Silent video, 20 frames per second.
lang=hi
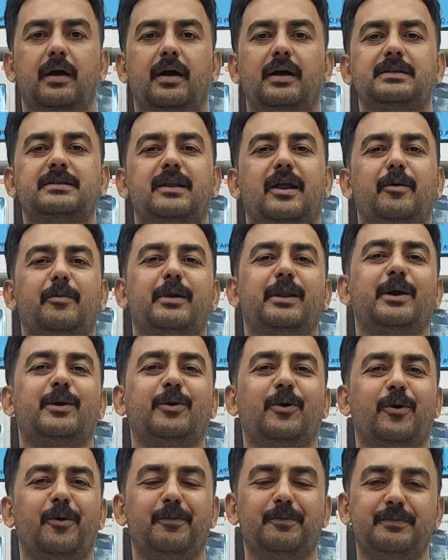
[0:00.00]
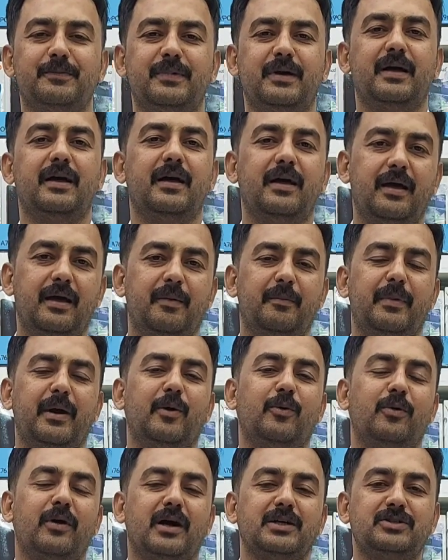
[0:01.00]
वालेकुम मैं
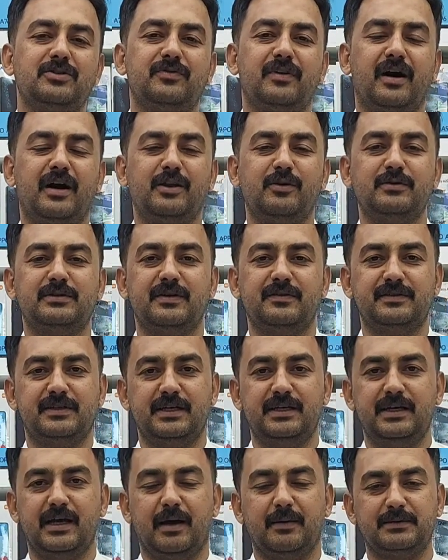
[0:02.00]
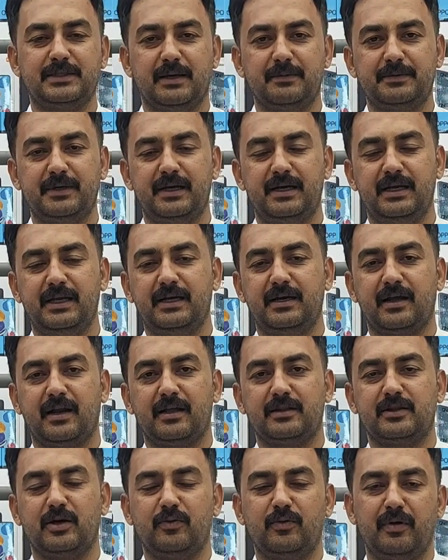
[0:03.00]
हूं काशिफ खान यूसुफ जई आप सब के लिए लेकर
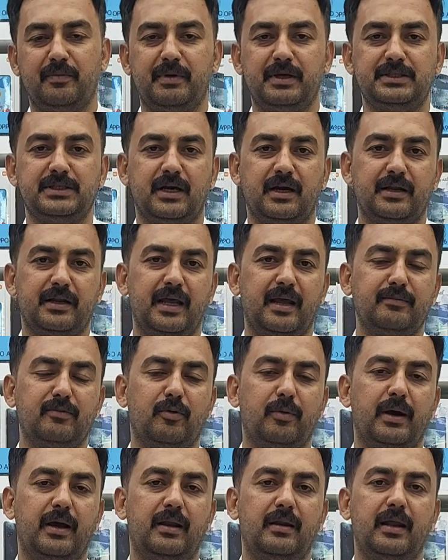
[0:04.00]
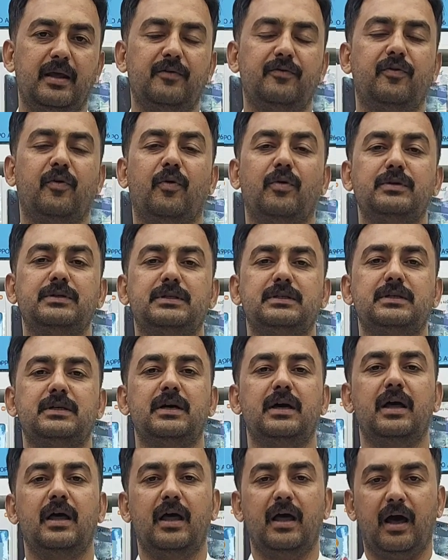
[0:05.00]
आता हूं हमेशा नए मोबाइल नए फ़ोन्स
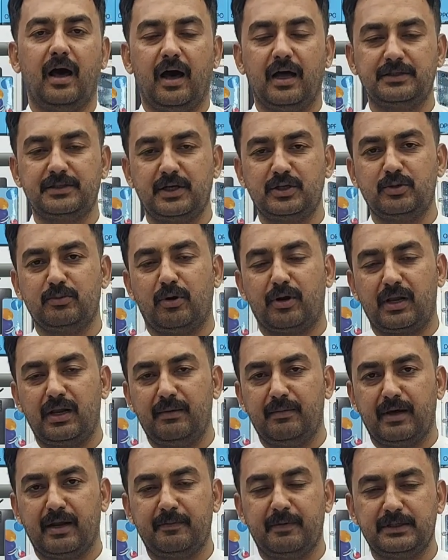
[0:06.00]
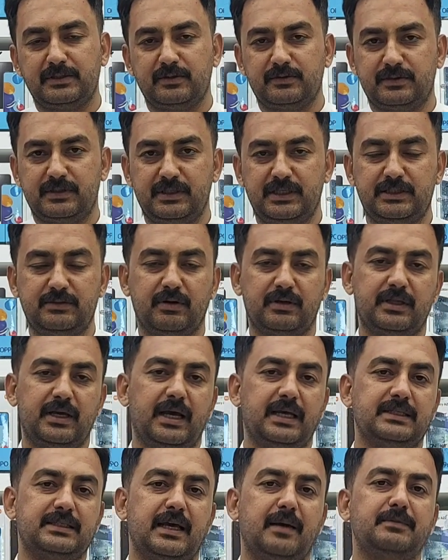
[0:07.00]
आज का जो मॉडल है हमारे पास इस वक्त
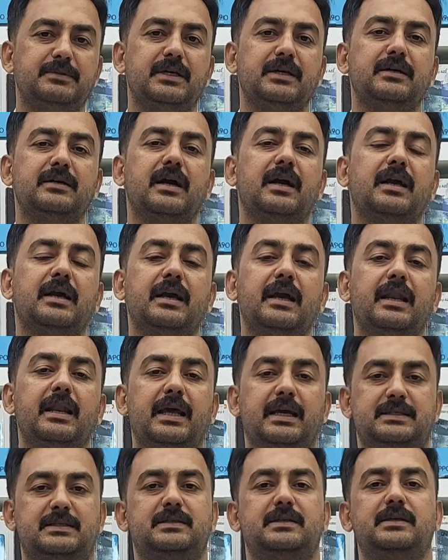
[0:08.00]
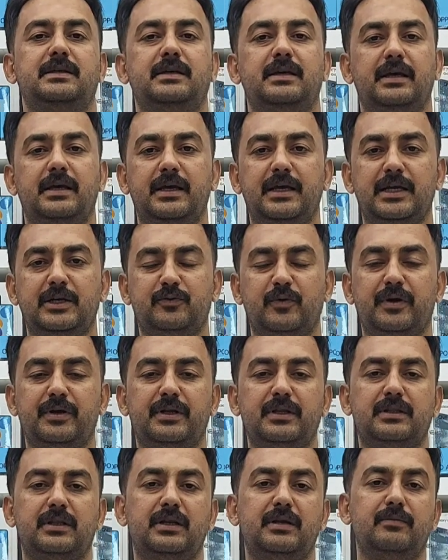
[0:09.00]
है सैमसंग का गलेक्सी ए
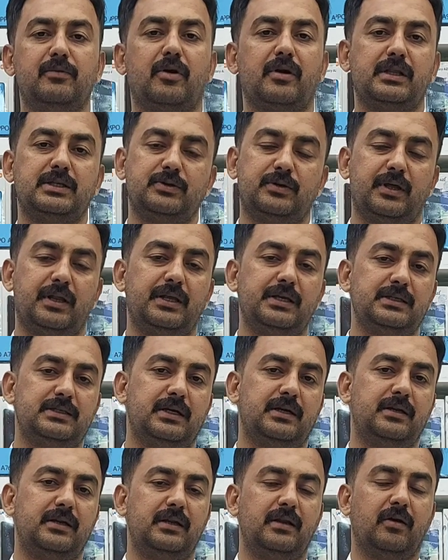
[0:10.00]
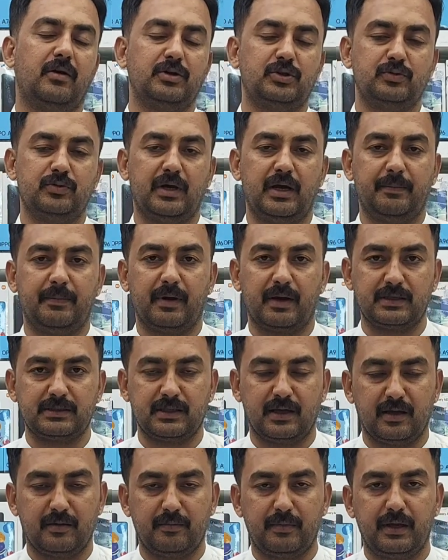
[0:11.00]
ट्वेंटी थ्री मॉडल जो कि रिसेंटली लॉन्च हुआ है
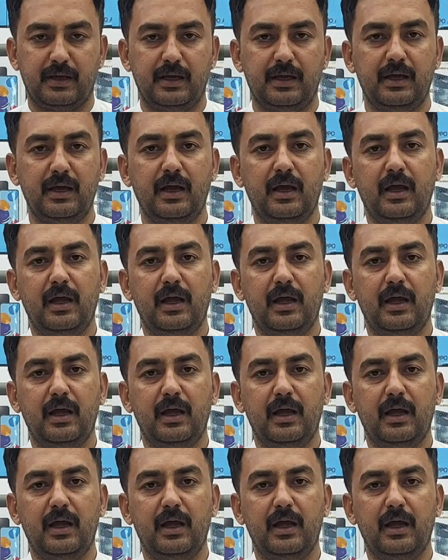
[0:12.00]
पाकिस्तान में